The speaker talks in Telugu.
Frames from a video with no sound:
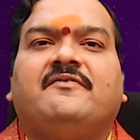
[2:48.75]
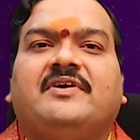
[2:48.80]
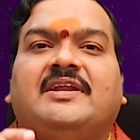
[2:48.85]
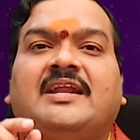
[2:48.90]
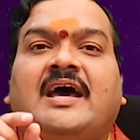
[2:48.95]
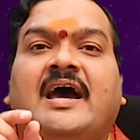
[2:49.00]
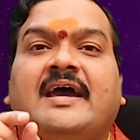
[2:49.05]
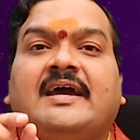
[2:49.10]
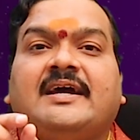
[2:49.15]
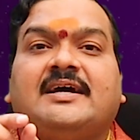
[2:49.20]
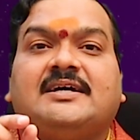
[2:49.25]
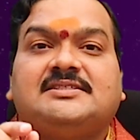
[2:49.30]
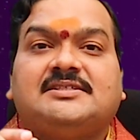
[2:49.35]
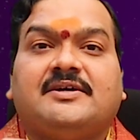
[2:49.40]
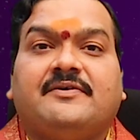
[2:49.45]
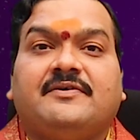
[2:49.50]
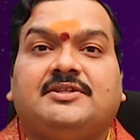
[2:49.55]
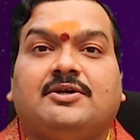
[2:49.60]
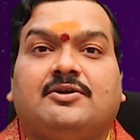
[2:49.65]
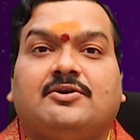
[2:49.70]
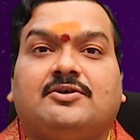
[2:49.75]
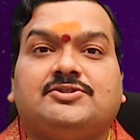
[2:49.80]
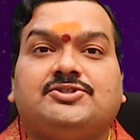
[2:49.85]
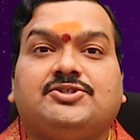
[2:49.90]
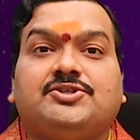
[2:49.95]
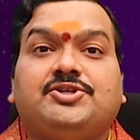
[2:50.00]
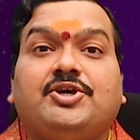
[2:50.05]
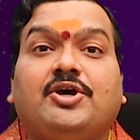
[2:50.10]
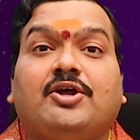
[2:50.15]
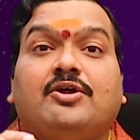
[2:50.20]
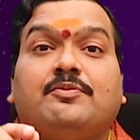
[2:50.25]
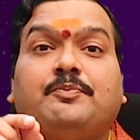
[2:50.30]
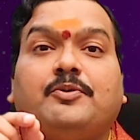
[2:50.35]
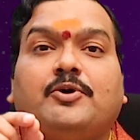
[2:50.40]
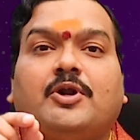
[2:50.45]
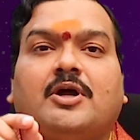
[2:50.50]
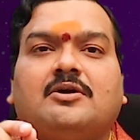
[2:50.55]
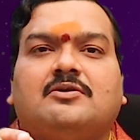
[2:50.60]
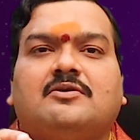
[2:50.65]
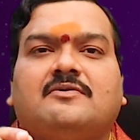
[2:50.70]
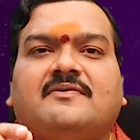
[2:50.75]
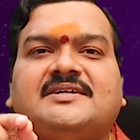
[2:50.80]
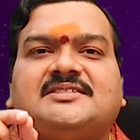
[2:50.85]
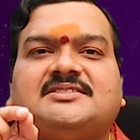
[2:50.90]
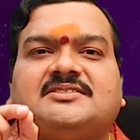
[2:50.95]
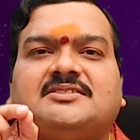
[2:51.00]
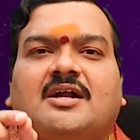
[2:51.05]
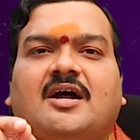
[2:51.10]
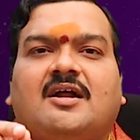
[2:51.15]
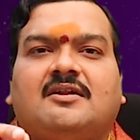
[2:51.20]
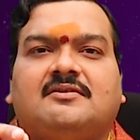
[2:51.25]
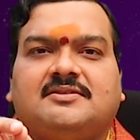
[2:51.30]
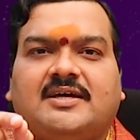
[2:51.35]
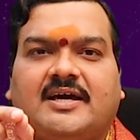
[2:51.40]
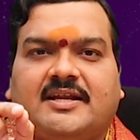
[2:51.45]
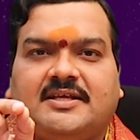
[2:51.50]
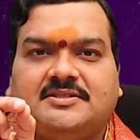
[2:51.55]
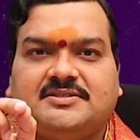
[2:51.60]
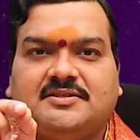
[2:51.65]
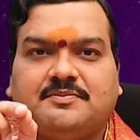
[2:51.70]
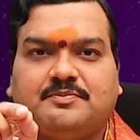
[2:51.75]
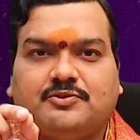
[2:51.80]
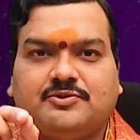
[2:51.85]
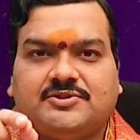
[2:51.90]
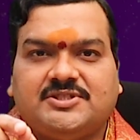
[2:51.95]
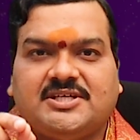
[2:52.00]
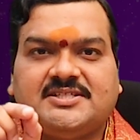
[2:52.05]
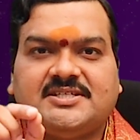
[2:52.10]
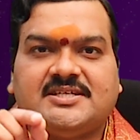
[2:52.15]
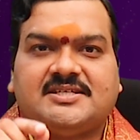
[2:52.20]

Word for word: వినాయక చవితి రోజు ఎరుపు రంగు వస్త్రాలు ధరించి పూజ